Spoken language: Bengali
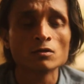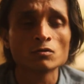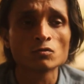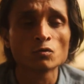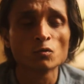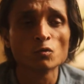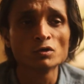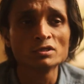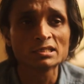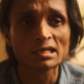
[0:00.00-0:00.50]
তো
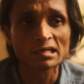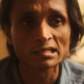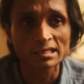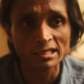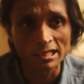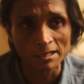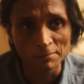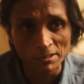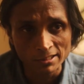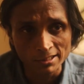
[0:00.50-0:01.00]
ওই জায়গা
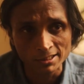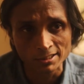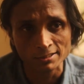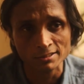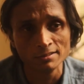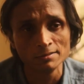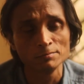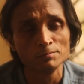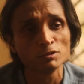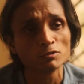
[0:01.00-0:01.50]
থেকে আমি লিখি
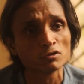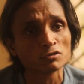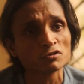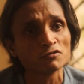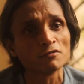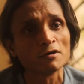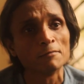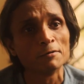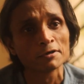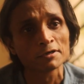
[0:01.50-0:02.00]
বিকজ
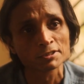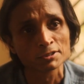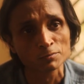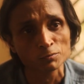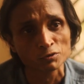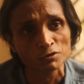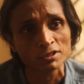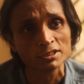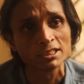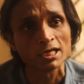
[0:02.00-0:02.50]
অফ আমার কাছে
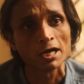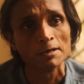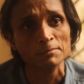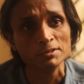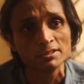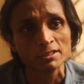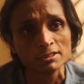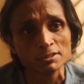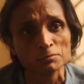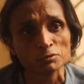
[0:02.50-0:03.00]
মনে হয় যে আমি
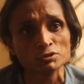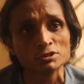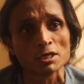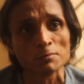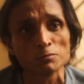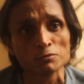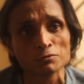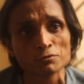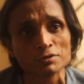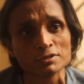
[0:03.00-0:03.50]
যে জীবন
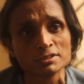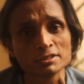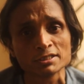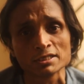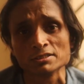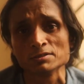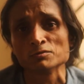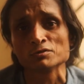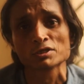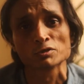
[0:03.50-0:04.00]
যাপন করেছি
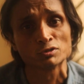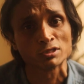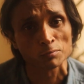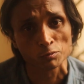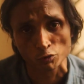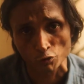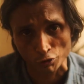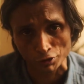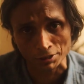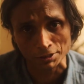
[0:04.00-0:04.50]
সেই জীবন কেউ
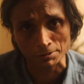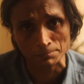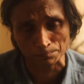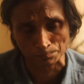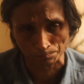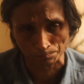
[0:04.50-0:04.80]
যাপন করেনি